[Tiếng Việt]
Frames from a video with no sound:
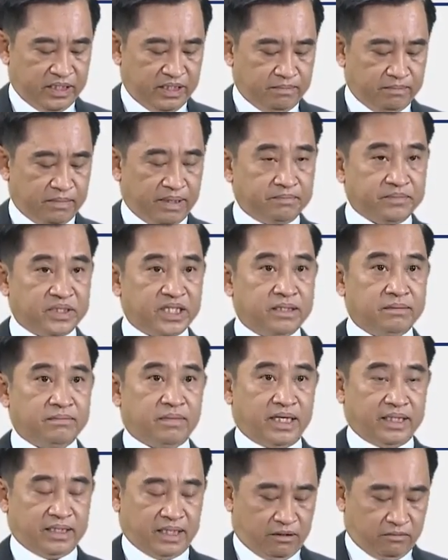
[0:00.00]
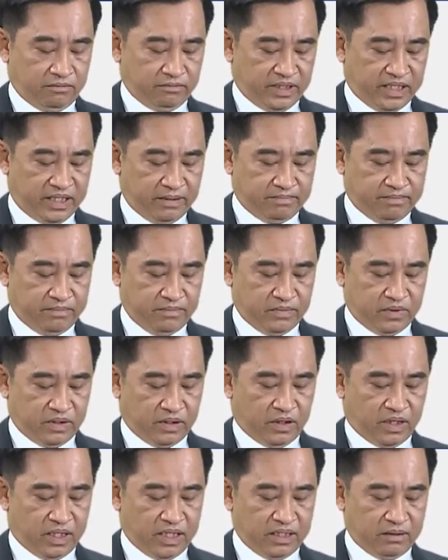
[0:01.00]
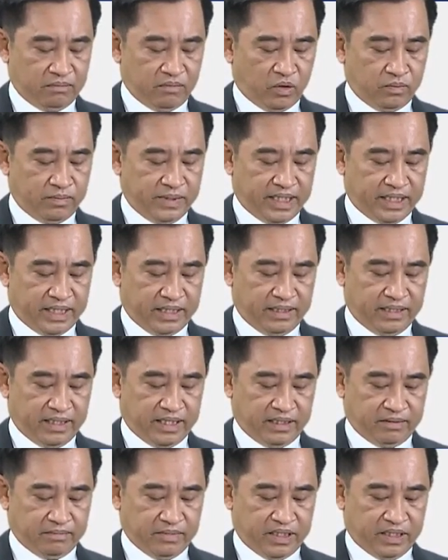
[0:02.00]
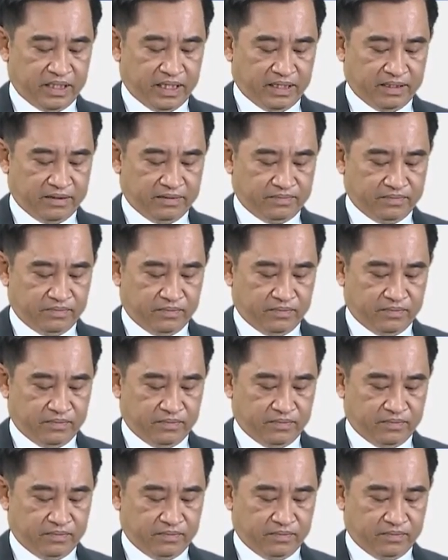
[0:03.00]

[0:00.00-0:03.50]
tim bẩm sinh bằng thông tim cho hơn 42.000 bệnh nhân,